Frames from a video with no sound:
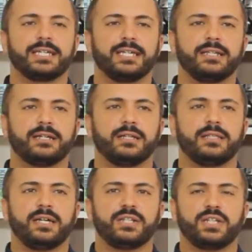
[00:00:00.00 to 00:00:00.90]
Geri
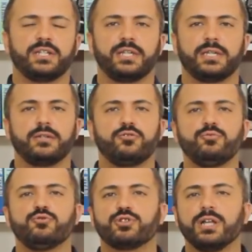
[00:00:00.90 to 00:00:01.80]
kalan her şeyin rengi
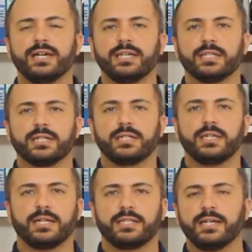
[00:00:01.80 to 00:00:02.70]
gümüşle aynı.
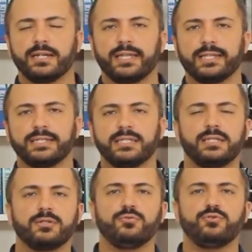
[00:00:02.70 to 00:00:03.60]
Yani ya renksiz
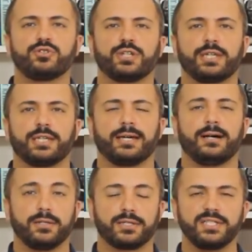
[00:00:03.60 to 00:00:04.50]
ya gümüş rengi.
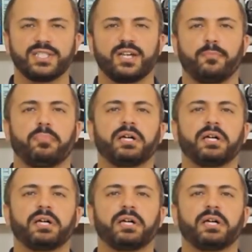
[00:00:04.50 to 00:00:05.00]
Altınsa